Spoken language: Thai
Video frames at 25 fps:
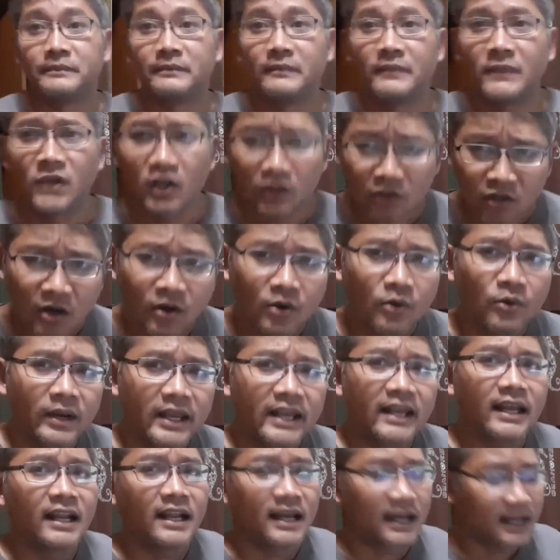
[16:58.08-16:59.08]
ก็ต้องคุย
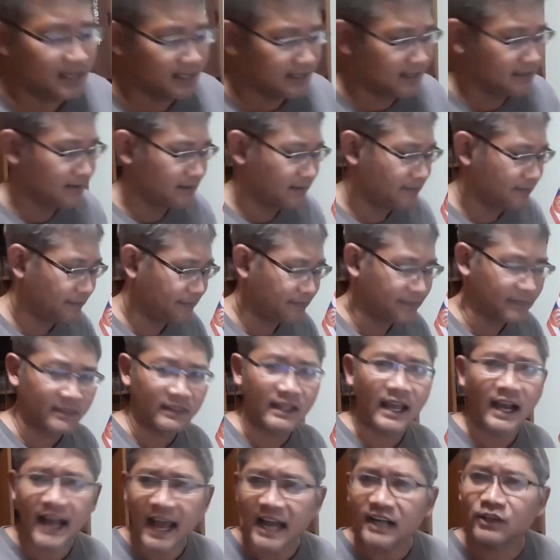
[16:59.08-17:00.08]
กันนะ แต่
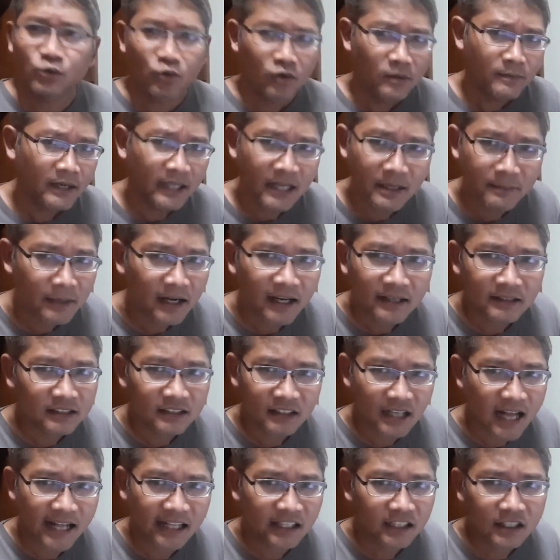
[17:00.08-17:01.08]
การคุยบางทีมันก็
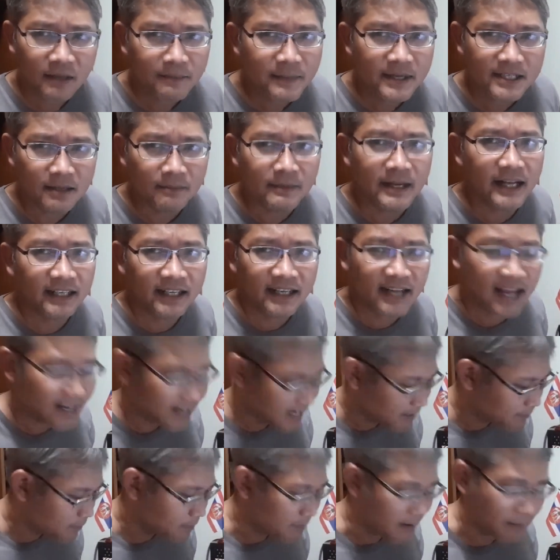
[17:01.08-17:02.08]
อาจจะไม่สำเร็จก็ได้นะ
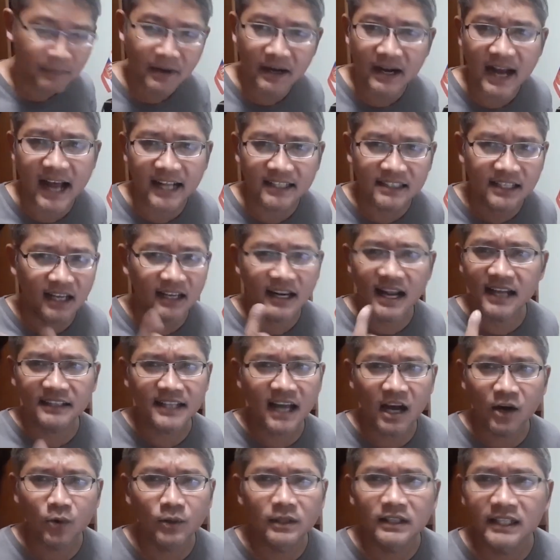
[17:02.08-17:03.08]
เพราะแบบมึงอาจจะหน้าตา
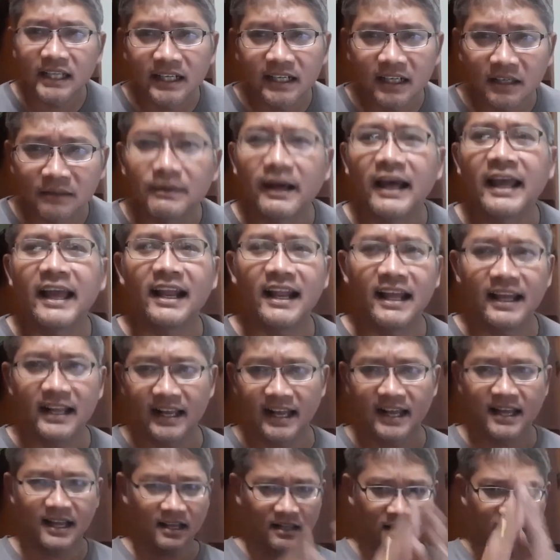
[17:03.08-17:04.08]
คนตีนเกินไปอะไรเงี้
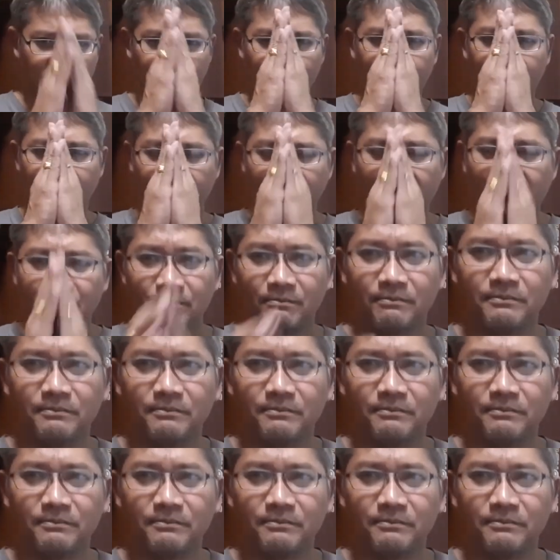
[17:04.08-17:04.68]
ยสวัสดีครับ